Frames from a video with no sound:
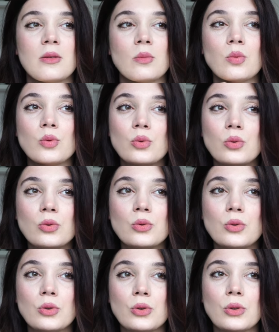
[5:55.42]
Bu
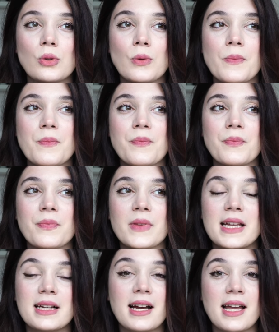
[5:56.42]
duyguyu
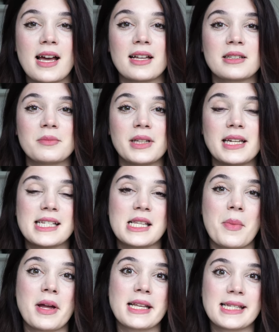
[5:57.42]
ilk hayatımda ne
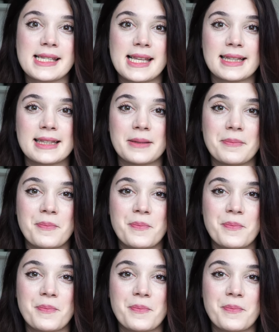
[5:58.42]
zaman hissettim?